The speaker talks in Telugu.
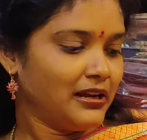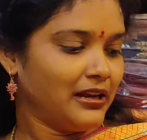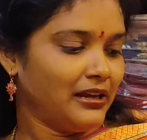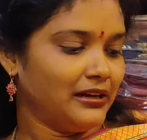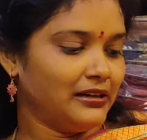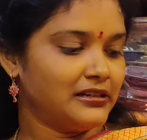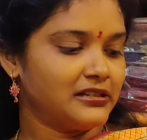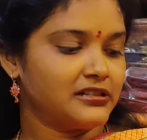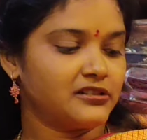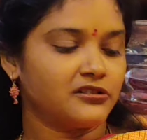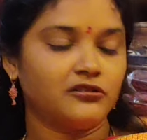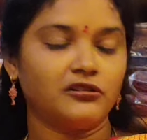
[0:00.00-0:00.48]

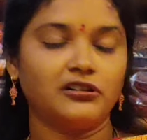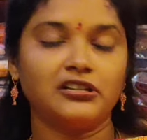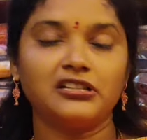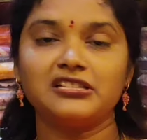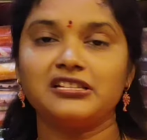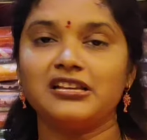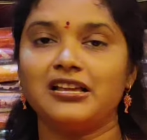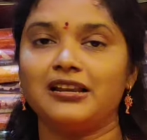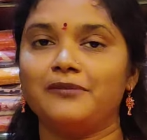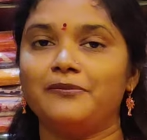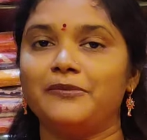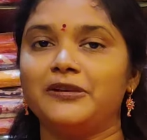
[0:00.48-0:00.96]
కలర్స్
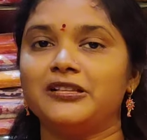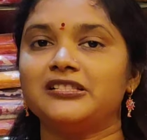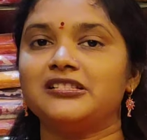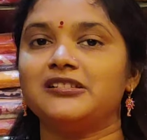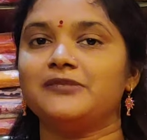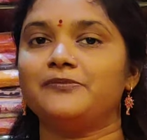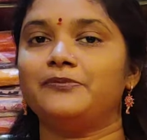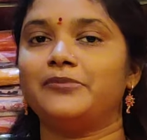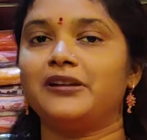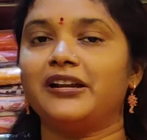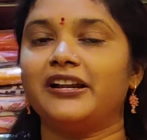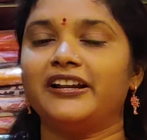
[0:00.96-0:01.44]
కూడా చాలా
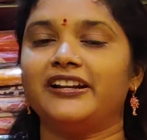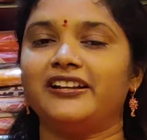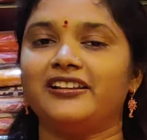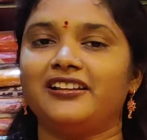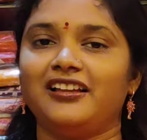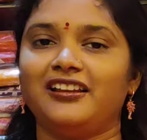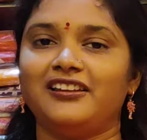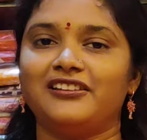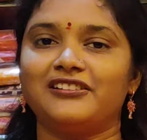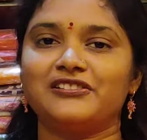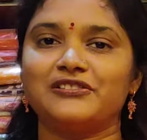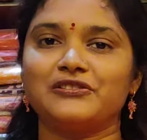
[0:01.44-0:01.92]
మంచి
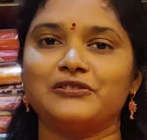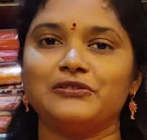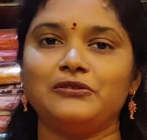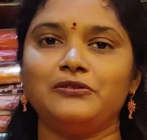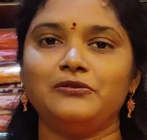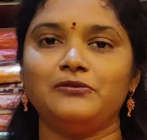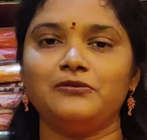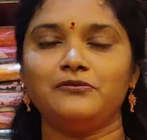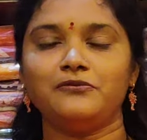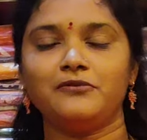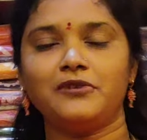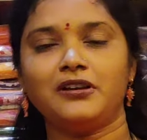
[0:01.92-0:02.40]
బ్రైట్ కలర్స్
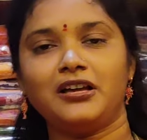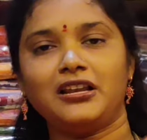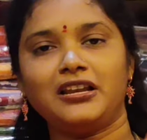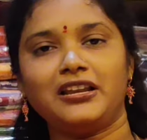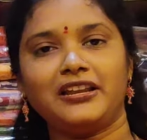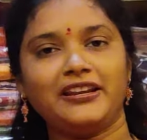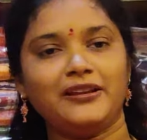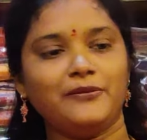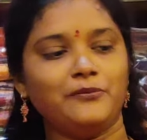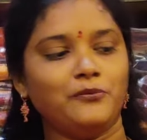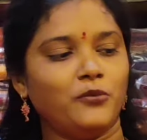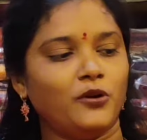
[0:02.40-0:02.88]

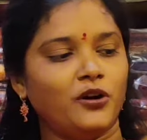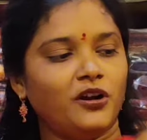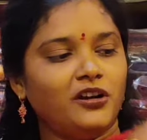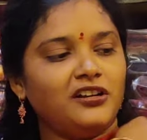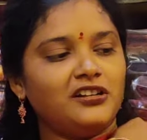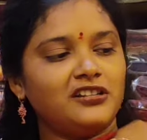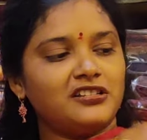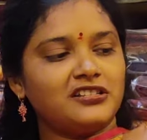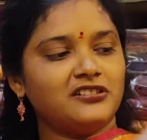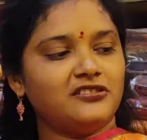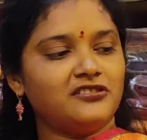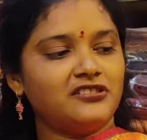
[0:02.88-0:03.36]
అలానే
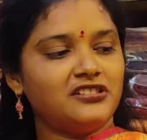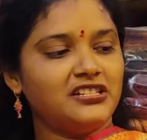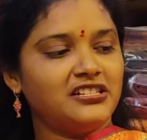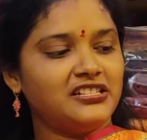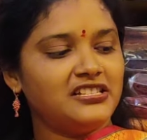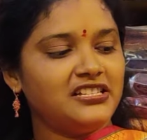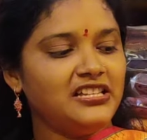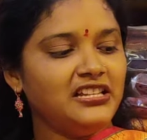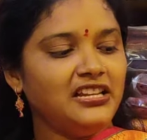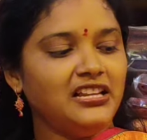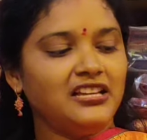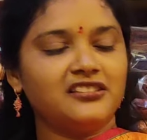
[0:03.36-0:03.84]
బార్డర్స్
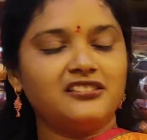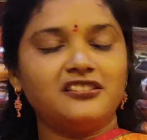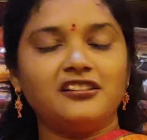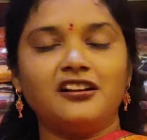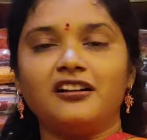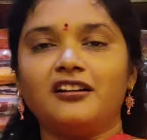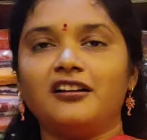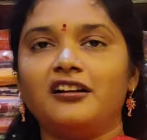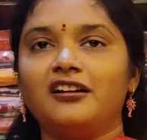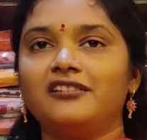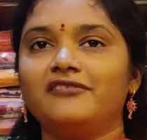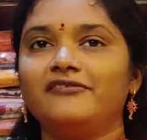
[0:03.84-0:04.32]
వచ్చేసి ఇలా
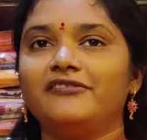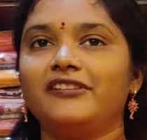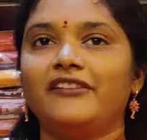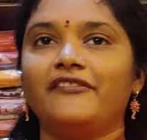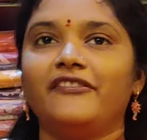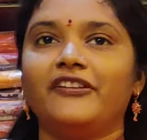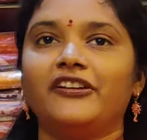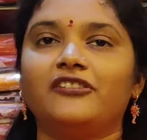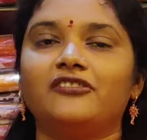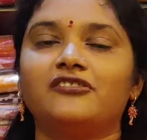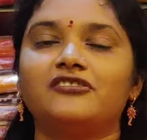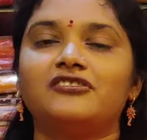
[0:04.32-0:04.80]
జాకాడ్
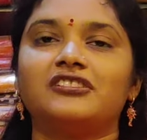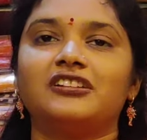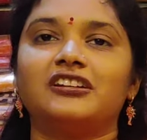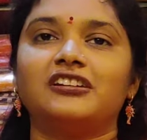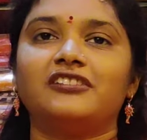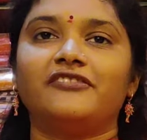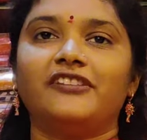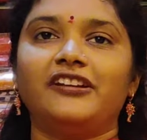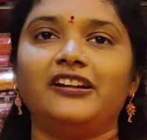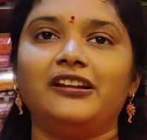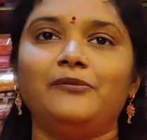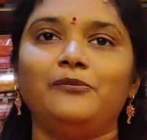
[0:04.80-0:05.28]
వీవింగ్
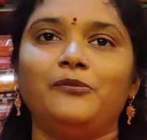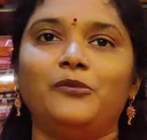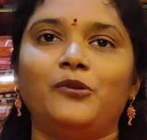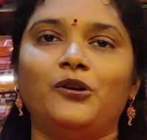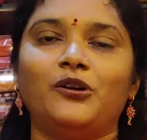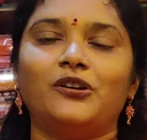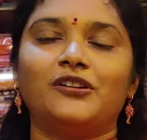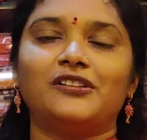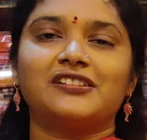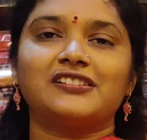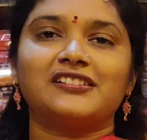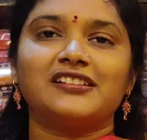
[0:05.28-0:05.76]
వచ్చినటువంటి
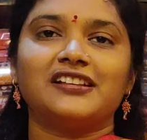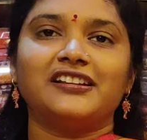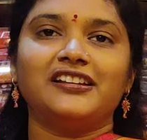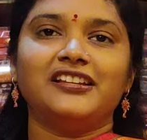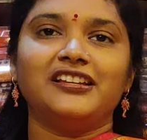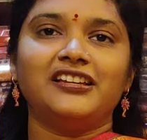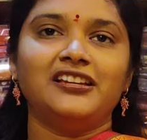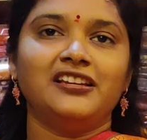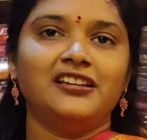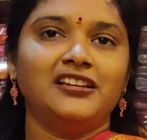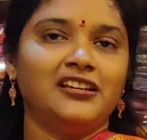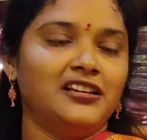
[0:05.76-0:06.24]
బార్డర్స్
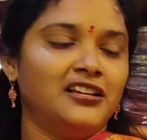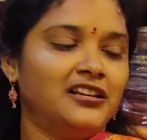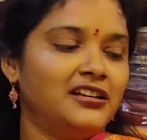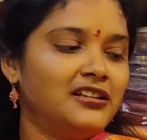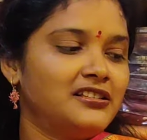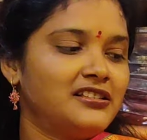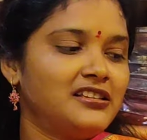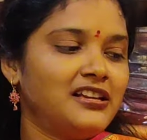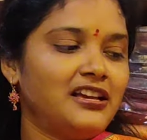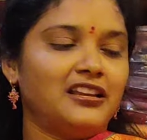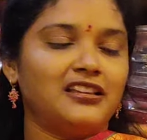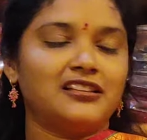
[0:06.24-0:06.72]
అండి
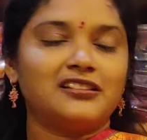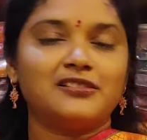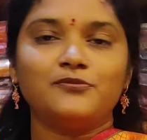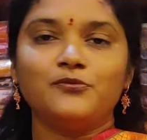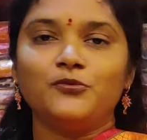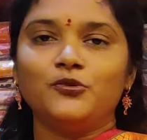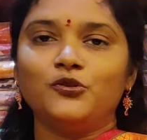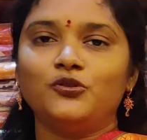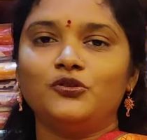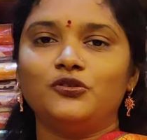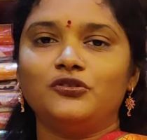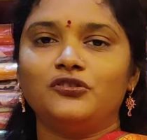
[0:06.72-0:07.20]
చాలా
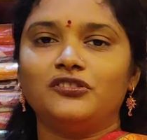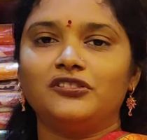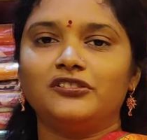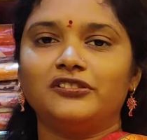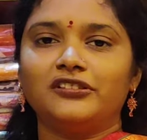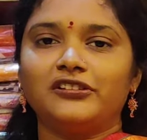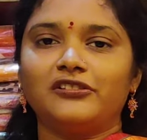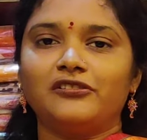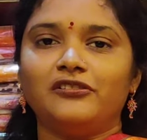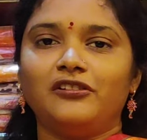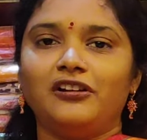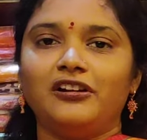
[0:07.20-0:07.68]
స్మూత్
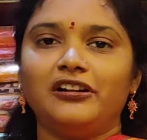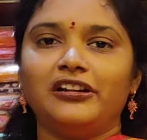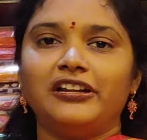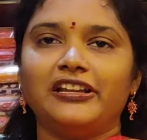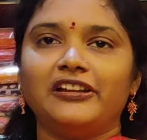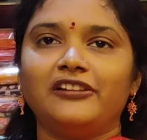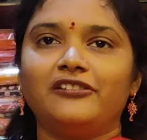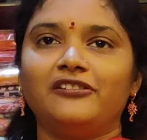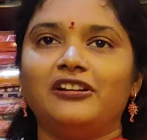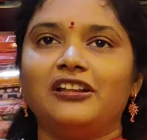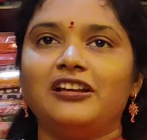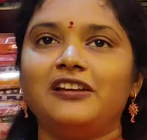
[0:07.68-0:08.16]
ఉంటుంది
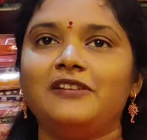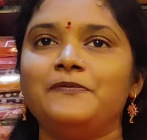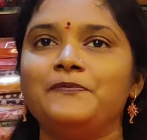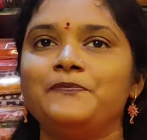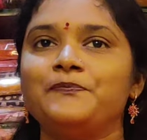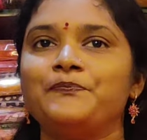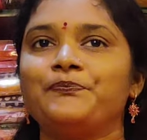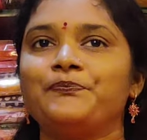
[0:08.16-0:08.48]
క్వాలిటీ కూడా